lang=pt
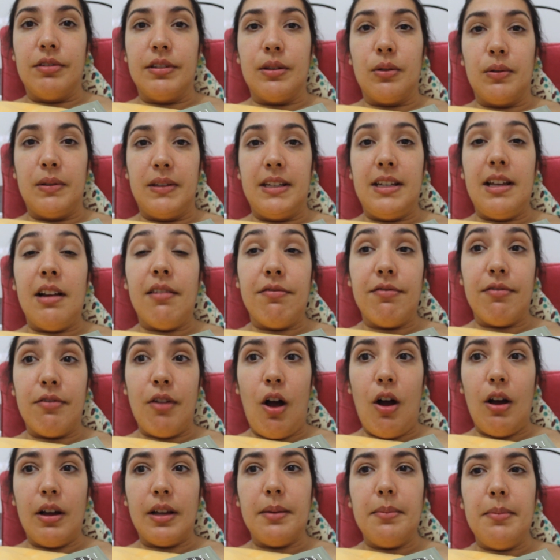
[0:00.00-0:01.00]
Então seria
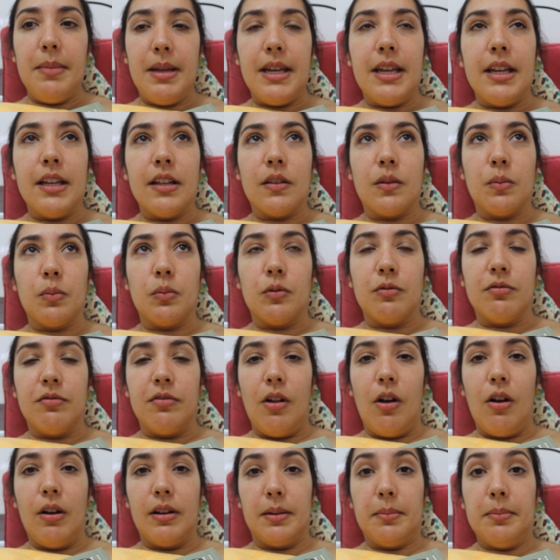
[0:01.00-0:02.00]
vlog mesmo,
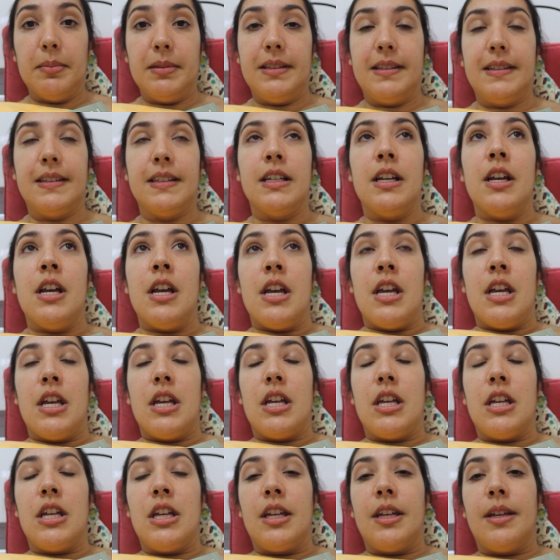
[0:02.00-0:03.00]
vlogmas.
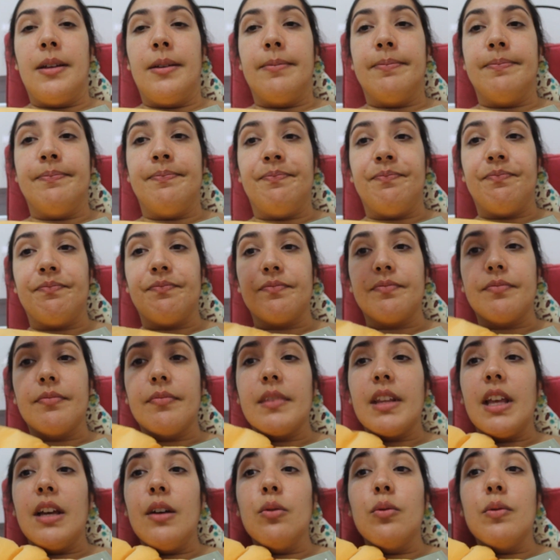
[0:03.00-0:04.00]
E hum,
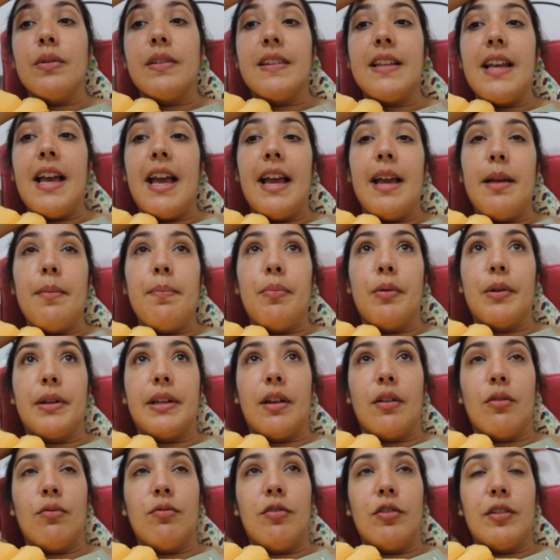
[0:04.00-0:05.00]
eu não sei,
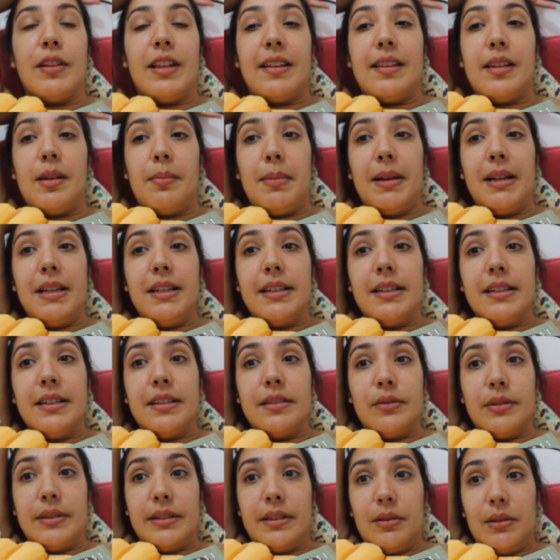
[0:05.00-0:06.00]
porque eu vou estar tá
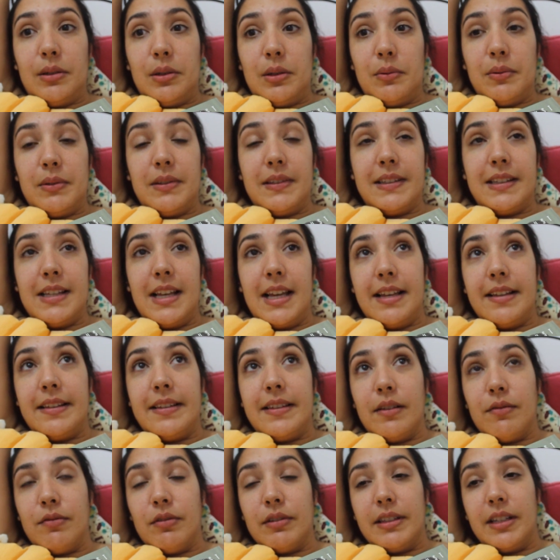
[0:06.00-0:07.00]
trabalhando, então eu não sei
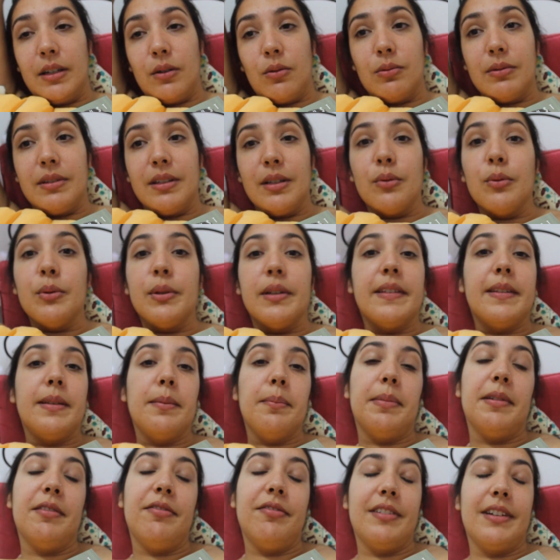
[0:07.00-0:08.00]
se eu vou ter conteúdo assim
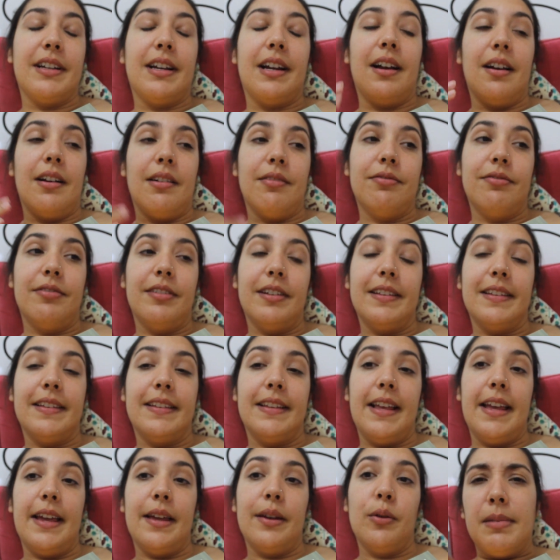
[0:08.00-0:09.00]
pra ficar
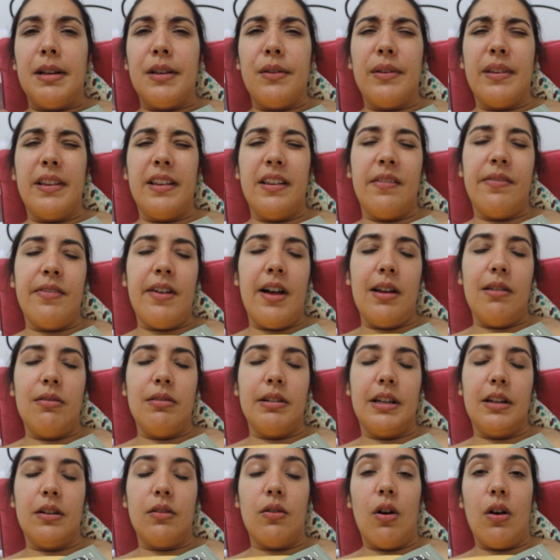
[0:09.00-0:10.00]
fazendo. Mas vocês falam
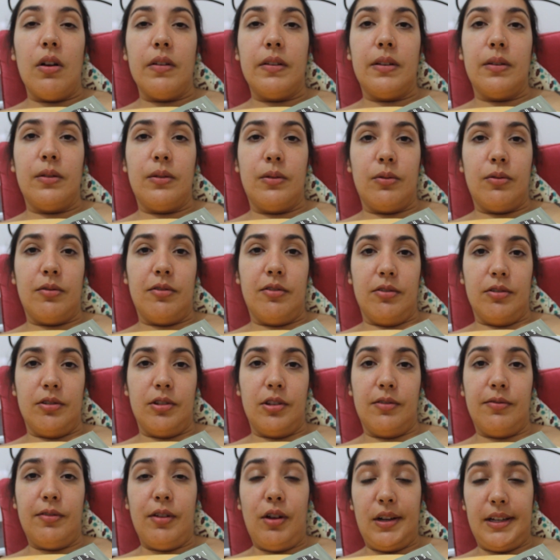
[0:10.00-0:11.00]
que gostam do,
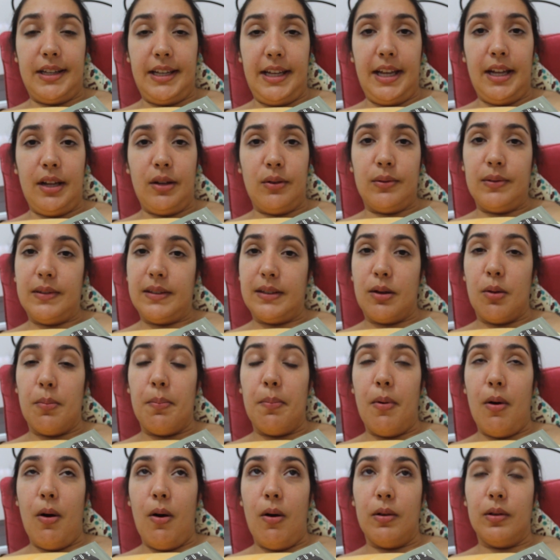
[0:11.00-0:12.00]
dos vloguinhos que eu
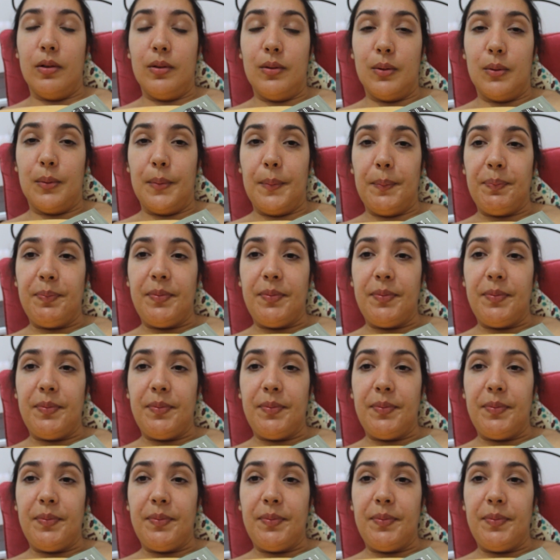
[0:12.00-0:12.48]
posto